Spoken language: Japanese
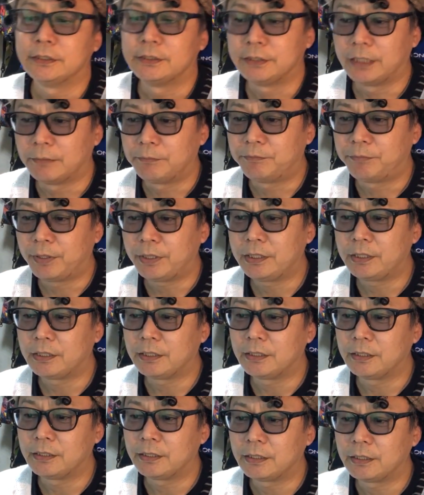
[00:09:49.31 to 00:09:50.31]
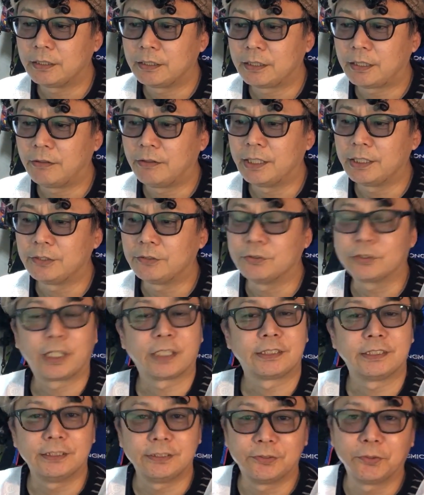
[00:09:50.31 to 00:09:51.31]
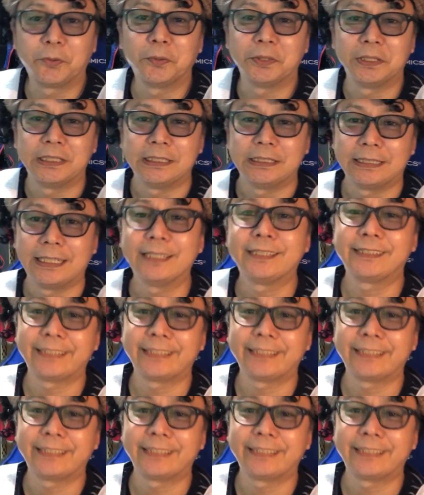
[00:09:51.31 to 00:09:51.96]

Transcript: やっぱり可愛い子たち揃いでし